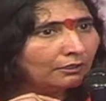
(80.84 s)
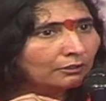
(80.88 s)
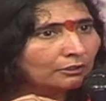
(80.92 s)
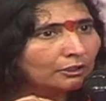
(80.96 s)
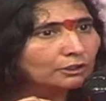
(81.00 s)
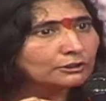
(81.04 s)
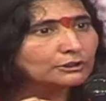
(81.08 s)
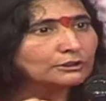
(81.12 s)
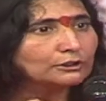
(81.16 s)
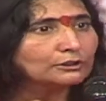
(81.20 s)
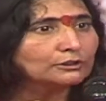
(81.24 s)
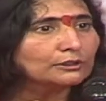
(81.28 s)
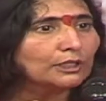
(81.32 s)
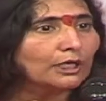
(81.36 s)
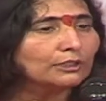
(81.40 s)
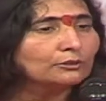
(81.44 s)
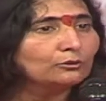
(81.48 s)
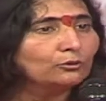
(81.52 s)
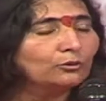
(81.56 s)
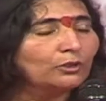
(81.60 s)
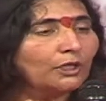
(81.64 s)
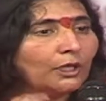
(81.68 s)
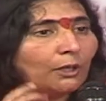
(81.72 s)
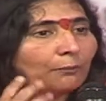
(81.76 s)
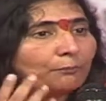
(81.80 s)
किसी
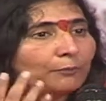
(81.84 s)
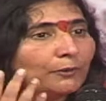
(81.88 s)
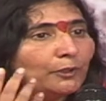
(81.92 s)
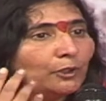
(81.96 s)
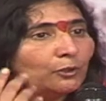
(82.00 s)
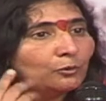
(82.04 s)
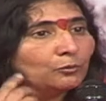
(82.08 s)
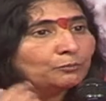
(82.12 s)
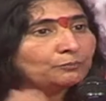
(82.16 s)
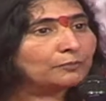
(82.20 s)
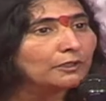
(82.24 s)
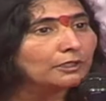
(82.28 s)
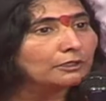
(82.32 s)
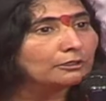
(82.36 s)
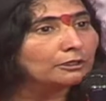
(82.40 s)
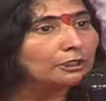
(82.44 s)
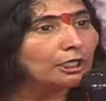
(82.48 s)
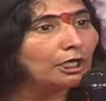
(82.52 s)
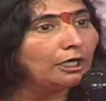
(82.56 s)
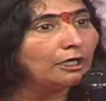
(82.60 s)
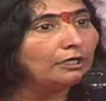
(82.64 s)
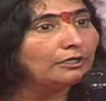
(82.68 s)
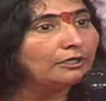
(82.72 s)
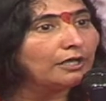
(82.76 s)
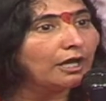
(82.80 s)
साधु ने अपने ऊपर
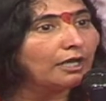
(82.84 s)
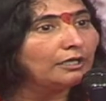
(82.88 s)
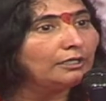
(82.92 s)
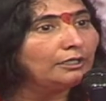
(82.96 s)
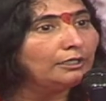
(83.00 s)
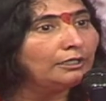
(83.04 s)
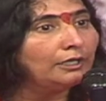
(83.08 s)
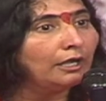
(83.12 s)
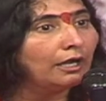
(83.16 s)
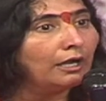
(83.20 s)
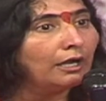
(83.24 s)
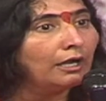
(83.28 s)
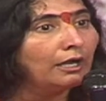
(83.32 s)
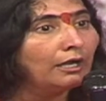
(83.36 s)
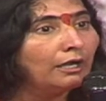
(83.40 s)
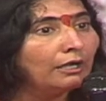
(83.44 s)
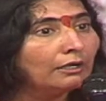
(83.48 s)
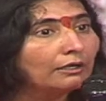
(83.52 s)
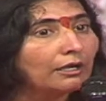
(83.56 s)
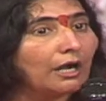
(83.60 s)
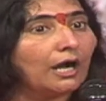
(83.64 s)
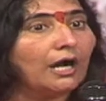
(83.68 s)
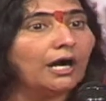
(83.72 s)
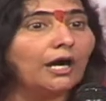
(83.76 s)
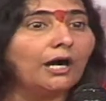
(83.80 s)
तेल डाल लिया
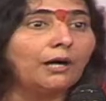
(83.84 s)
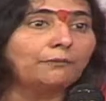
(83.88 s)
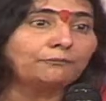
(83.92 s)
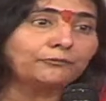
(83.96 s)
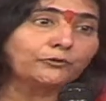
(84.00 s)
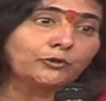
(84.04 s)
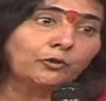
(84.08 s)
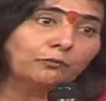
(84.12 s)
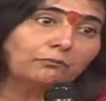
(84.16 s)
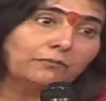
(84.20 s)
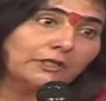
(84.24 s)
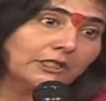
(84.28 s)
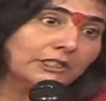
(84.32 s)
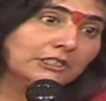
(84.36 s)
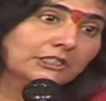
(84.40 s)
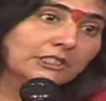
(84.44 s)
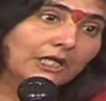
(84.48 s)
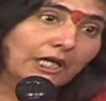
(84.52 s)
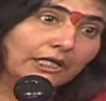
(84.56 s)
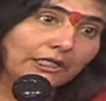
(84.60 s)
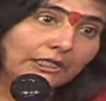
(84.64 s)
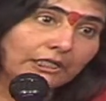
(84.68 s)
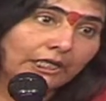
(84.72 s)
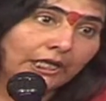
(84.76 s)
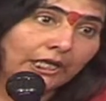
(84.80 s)
कहा हम तो मर
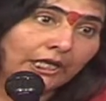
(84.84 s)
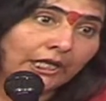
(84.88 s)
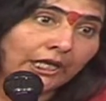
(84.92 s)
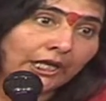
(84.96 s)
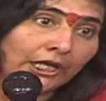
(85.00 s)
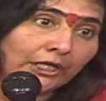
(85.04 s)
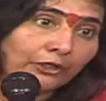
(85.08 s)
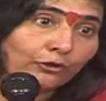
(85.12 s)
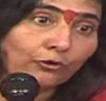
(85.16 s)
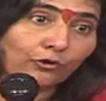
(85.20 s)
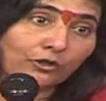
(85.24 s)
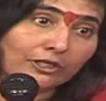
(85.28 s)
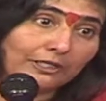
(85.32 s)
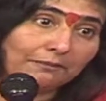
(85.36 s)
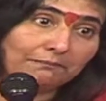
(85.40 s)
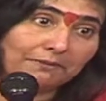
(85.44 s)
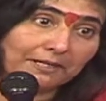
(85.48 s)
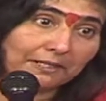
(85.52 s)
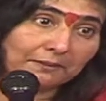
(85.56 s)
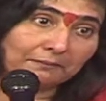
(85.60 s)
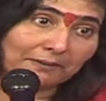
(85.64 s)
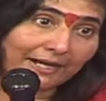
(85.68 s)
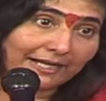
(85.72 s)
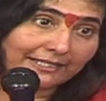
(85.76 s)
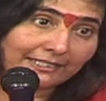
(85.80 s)
जाएंगे क्योंकि
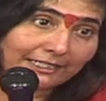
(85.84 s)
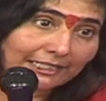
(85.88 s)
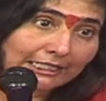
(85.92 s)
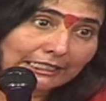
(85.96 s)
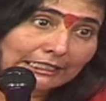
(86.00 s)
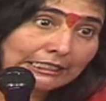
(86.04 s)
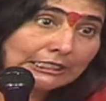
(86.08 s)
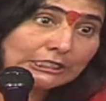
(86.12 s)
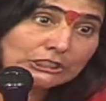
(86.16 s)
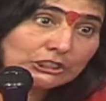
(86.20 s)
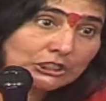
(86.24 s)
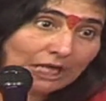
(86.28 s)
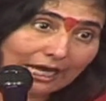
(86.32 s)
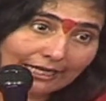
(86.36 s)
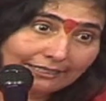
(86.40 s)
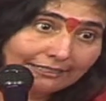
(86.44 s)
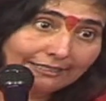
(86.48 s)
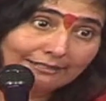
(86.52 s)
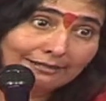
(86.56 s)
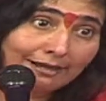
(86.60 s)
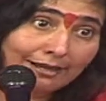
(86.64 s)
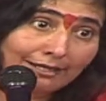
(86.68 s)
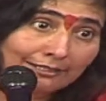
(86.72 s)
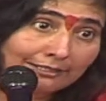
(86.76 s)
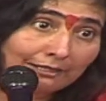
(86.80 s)
भगवान की
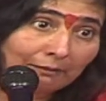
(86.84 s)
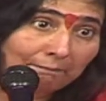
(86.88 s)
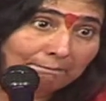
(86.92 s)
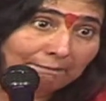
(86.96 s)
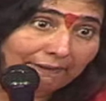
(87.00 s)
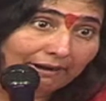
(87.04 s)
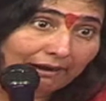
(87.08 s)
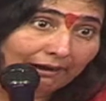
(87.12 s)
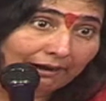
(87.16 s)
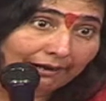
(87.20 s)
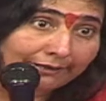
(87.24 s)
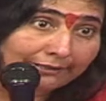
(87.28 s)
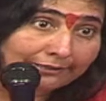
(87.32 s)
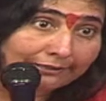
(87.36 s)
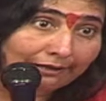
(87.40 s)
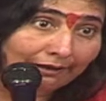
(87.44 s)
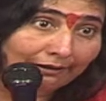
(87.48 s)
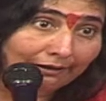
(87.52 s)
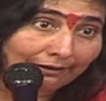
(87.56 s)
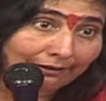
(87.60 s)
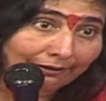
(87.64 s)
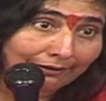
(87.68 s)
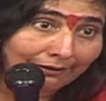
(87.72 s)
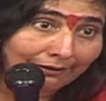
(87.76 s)
निशानी है ये पहाड़ियां